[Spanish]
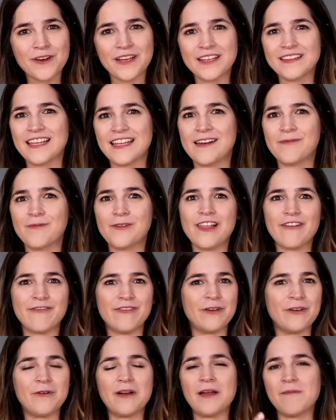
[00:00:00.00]
porque tenemos la
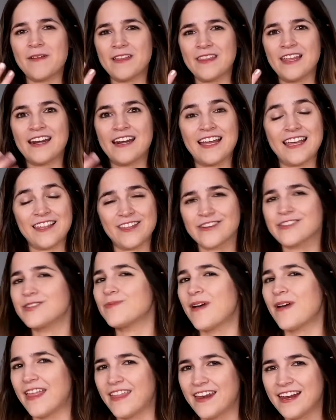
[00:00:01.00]
figura paterna de
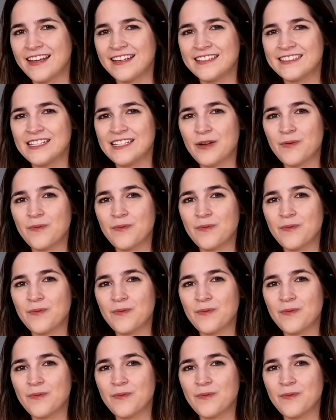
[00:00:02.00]
Dios Padre.